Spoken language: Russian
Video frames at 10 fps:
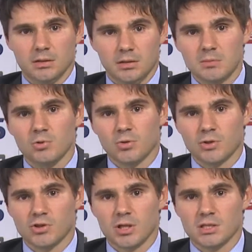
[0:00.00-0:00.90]
не смог
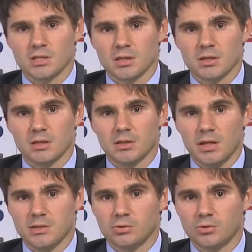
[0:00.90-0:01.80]
удержаться
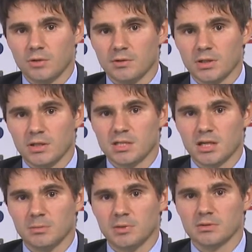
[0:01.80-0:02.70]
на этих уровнях и
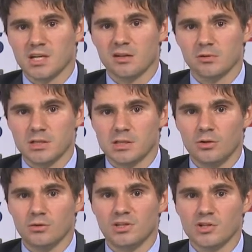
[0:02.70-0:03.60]
закрепил, закрыл
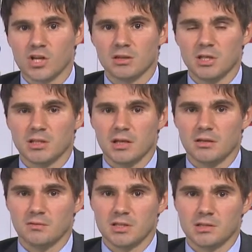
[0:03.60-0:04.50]
неделю ниже отметки
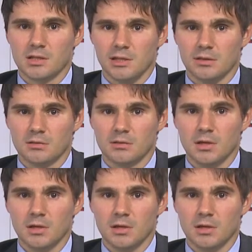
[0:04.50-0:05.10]
1.23.